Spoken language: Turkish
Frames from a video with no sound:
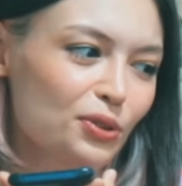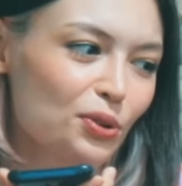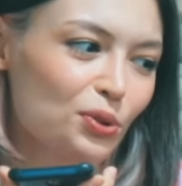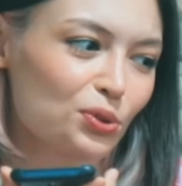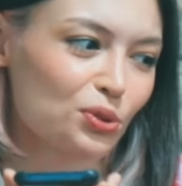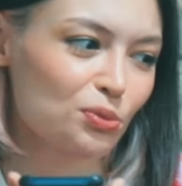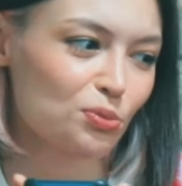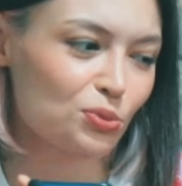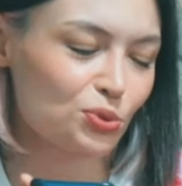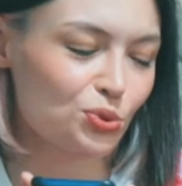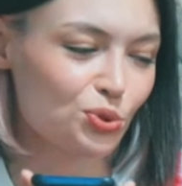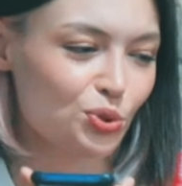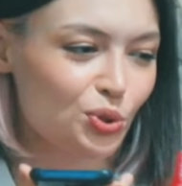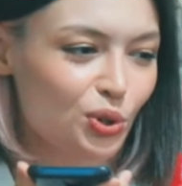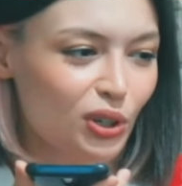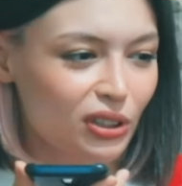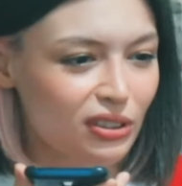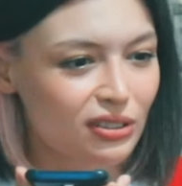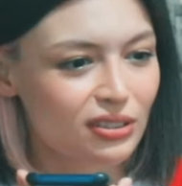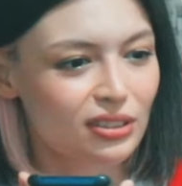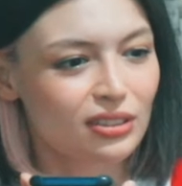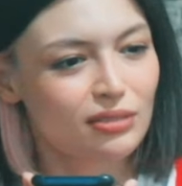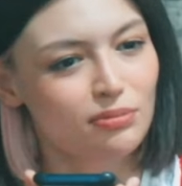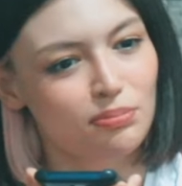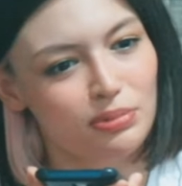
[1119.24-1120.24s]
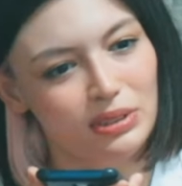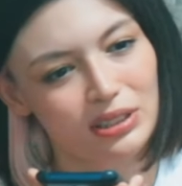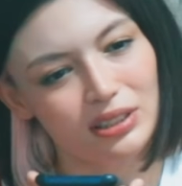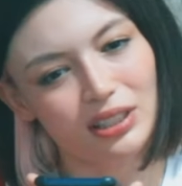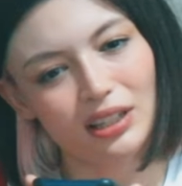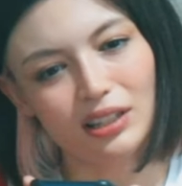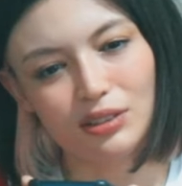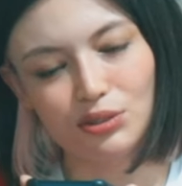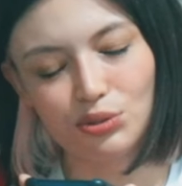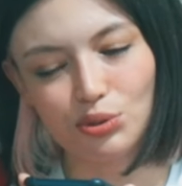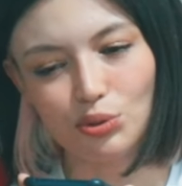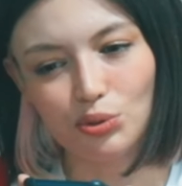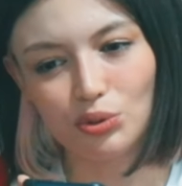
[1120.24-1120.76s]
konumunu atın. Bir
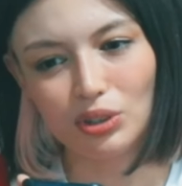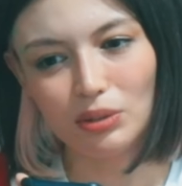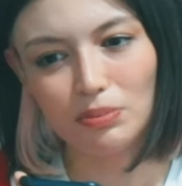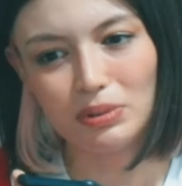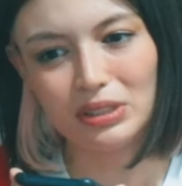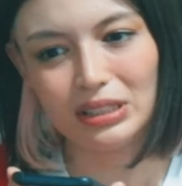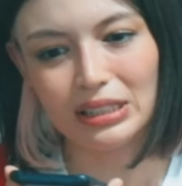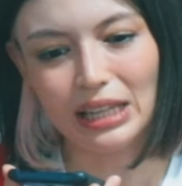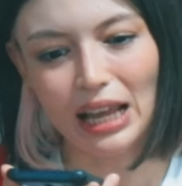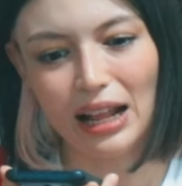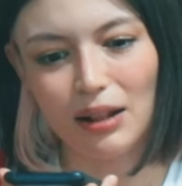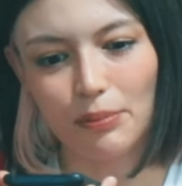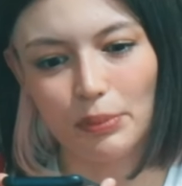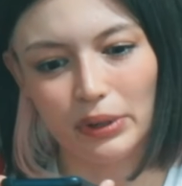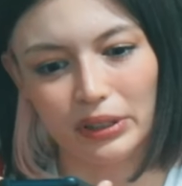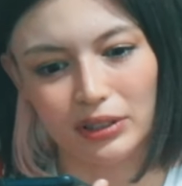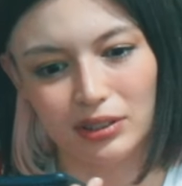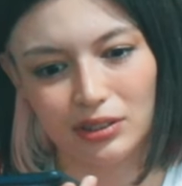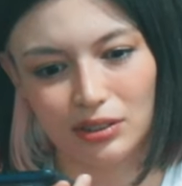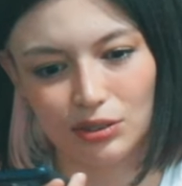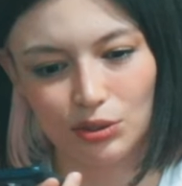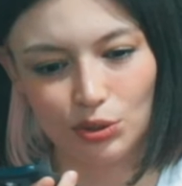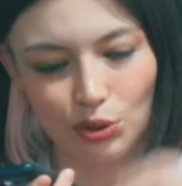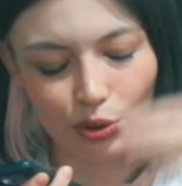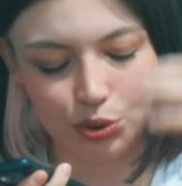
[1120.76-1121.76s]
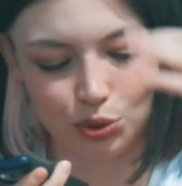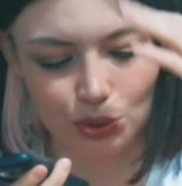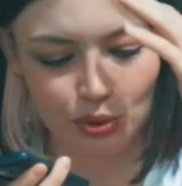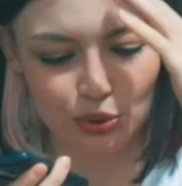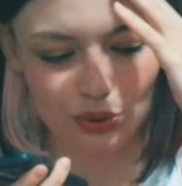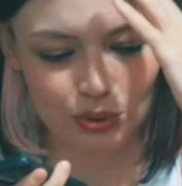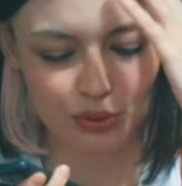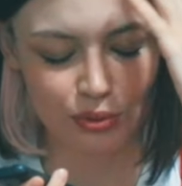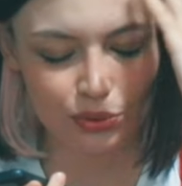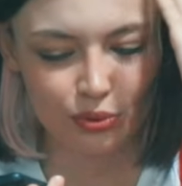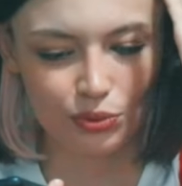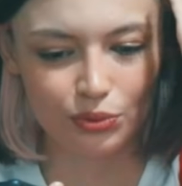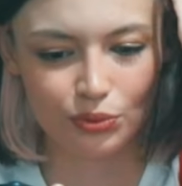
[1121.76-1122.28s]
saat sonra biz gelmek istiyoruz.
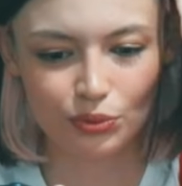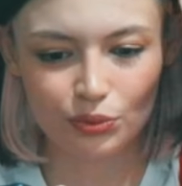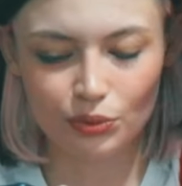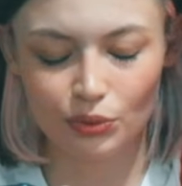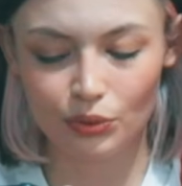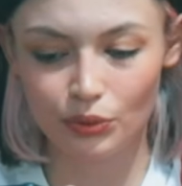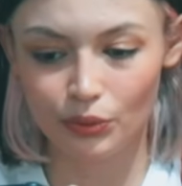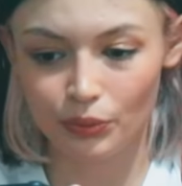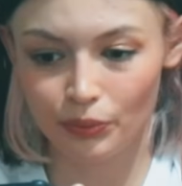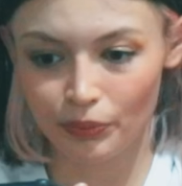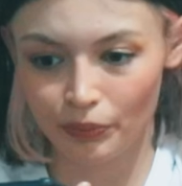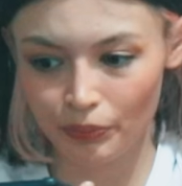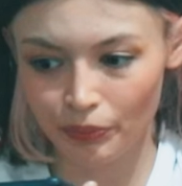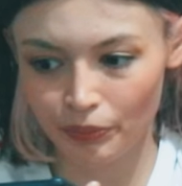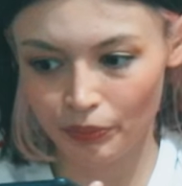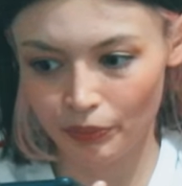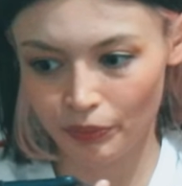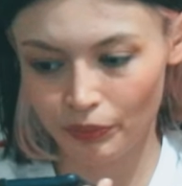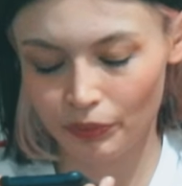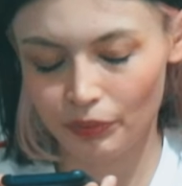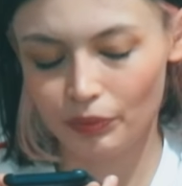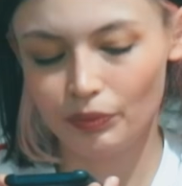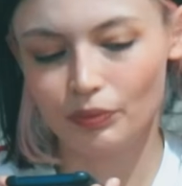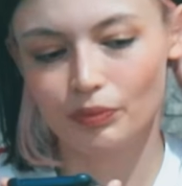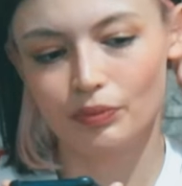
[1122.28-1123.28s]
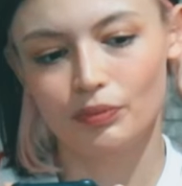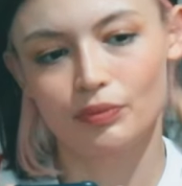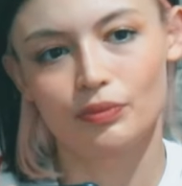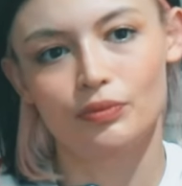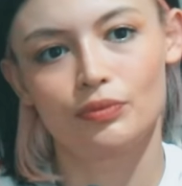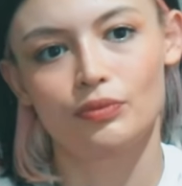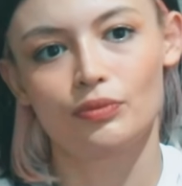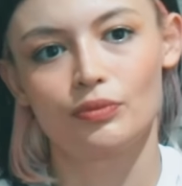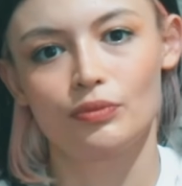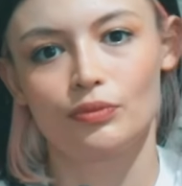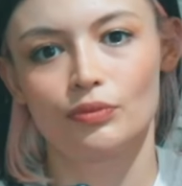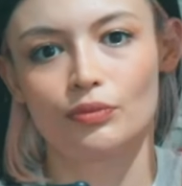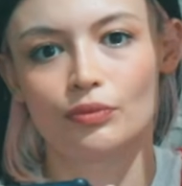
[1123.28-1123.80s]
WhatsApp'tan konum yazın bana. Otomatik
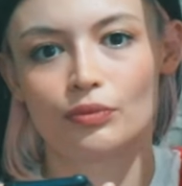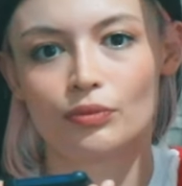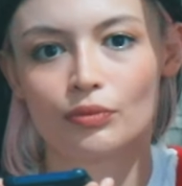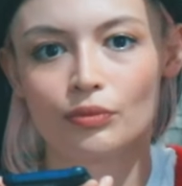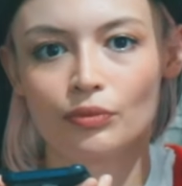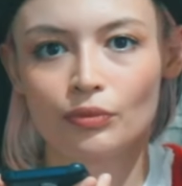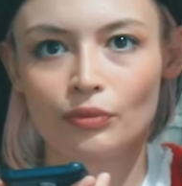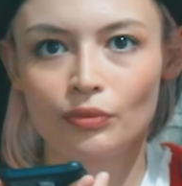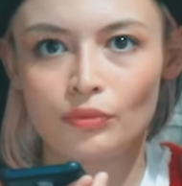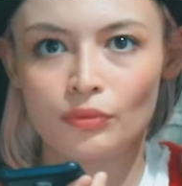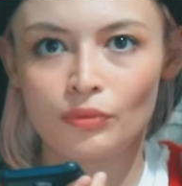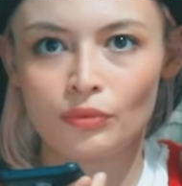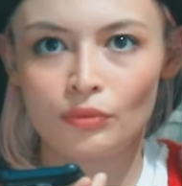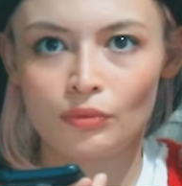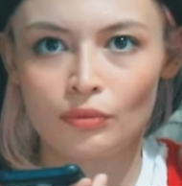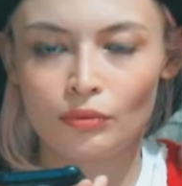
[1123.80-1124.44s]
konum gelir size.